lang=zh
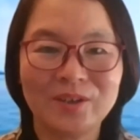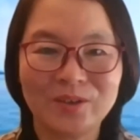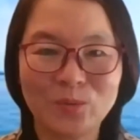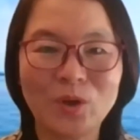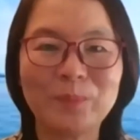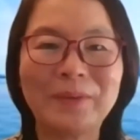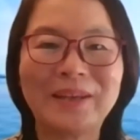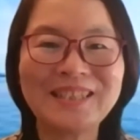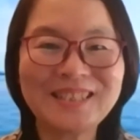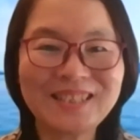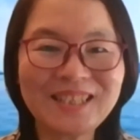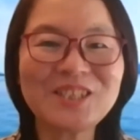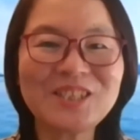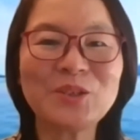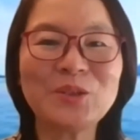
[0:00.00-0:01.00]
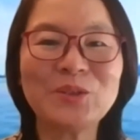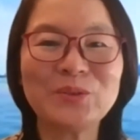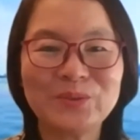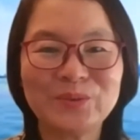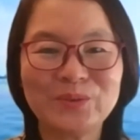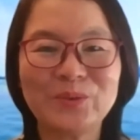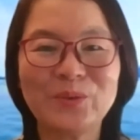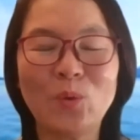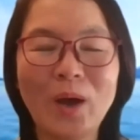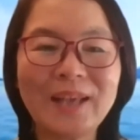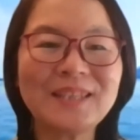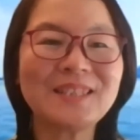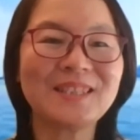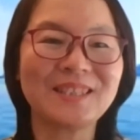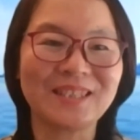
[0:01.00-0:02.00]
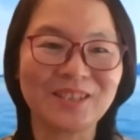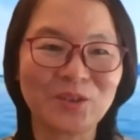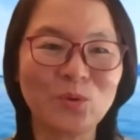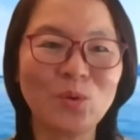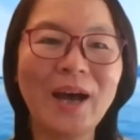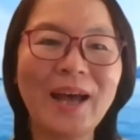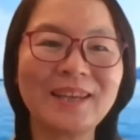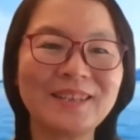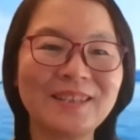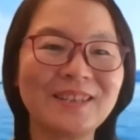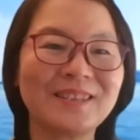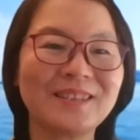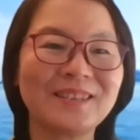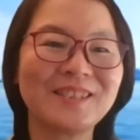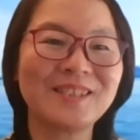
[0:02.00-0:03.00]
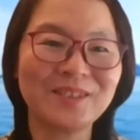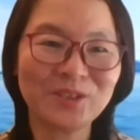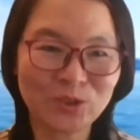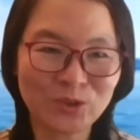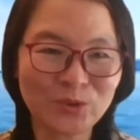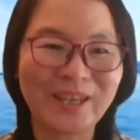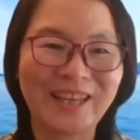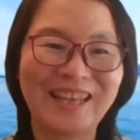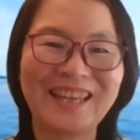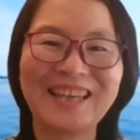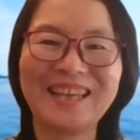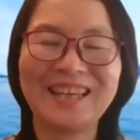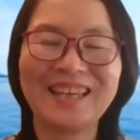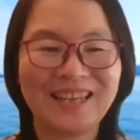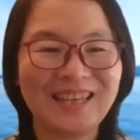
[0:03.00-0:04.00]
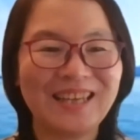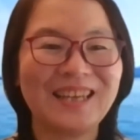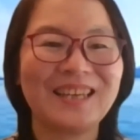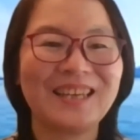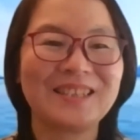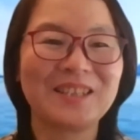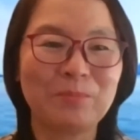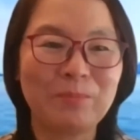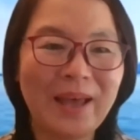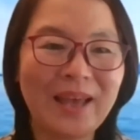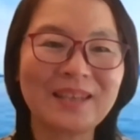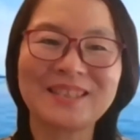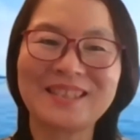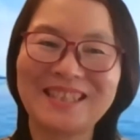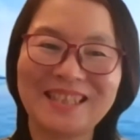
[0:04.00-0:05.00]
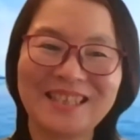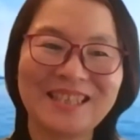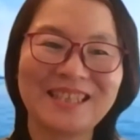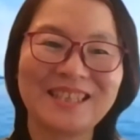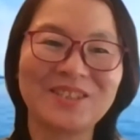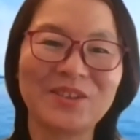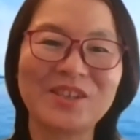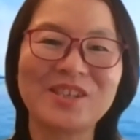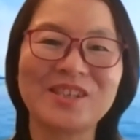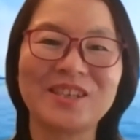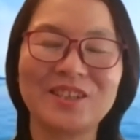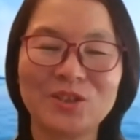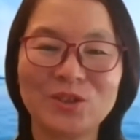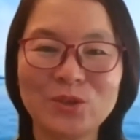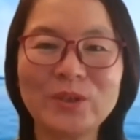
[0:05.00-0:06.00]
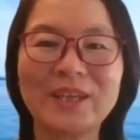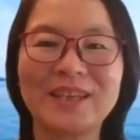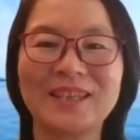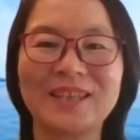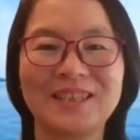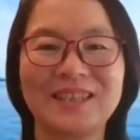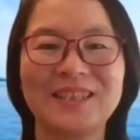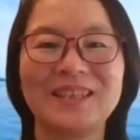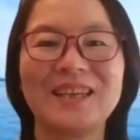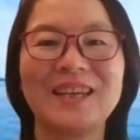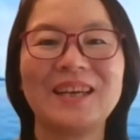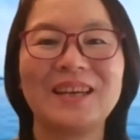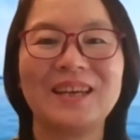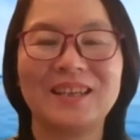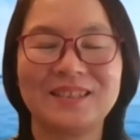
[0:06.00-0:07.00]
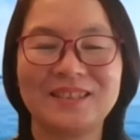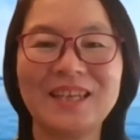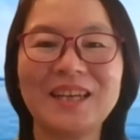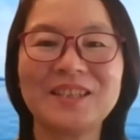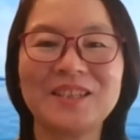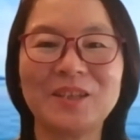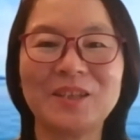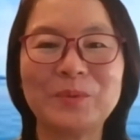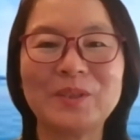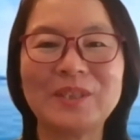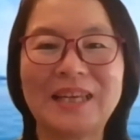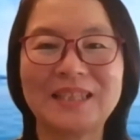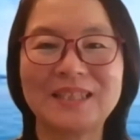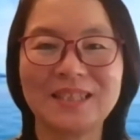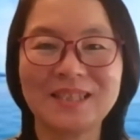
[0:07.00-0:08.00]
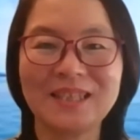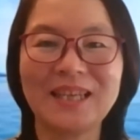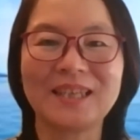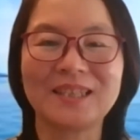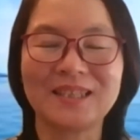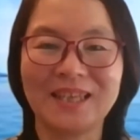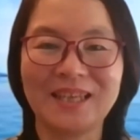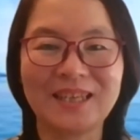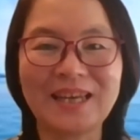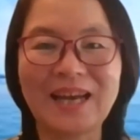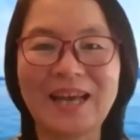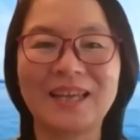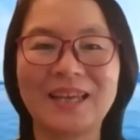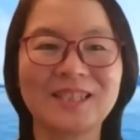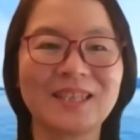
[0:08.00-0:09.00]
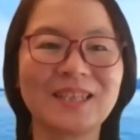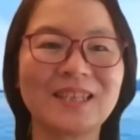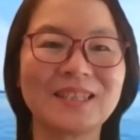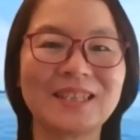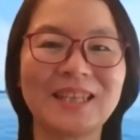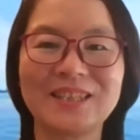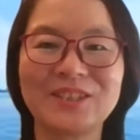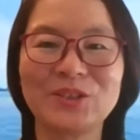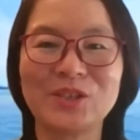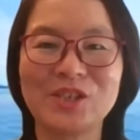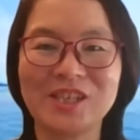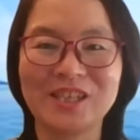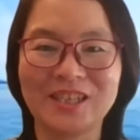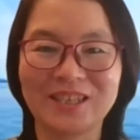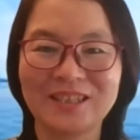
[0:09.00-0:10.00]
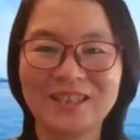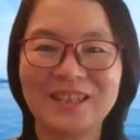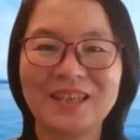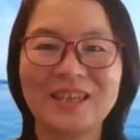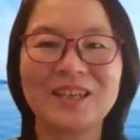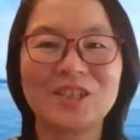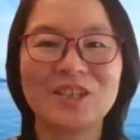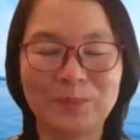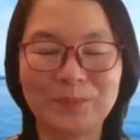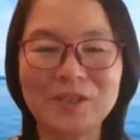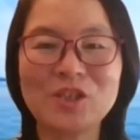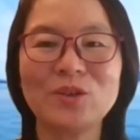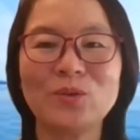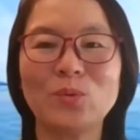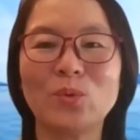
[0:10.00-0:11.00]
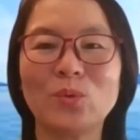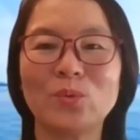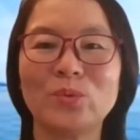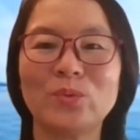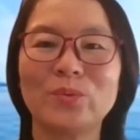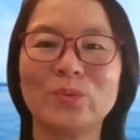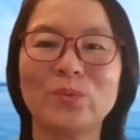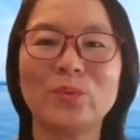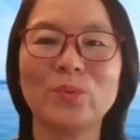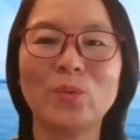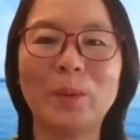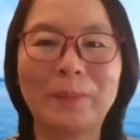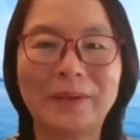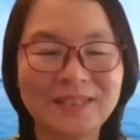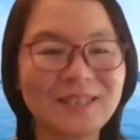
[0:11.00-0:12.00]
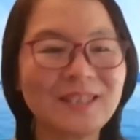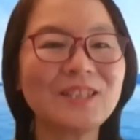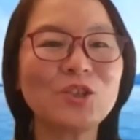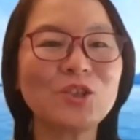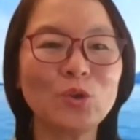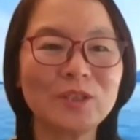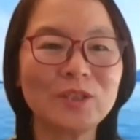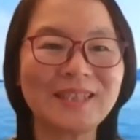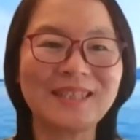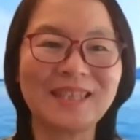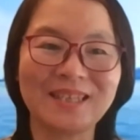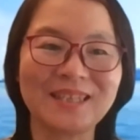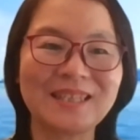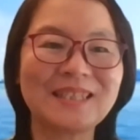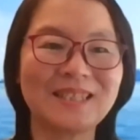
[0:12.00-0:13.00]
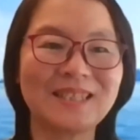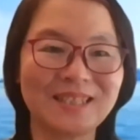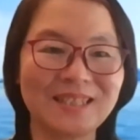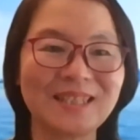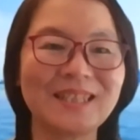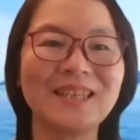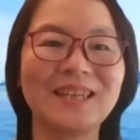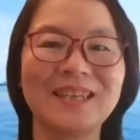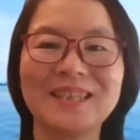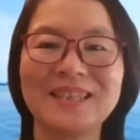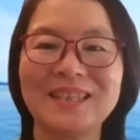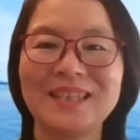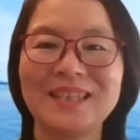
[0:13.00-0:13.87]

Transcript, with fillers: 我们心中欢喜快乐之最 t h e best，就是最这个题目呢，其实也可以改成呢，就是什么事物我们心中的这个喜乐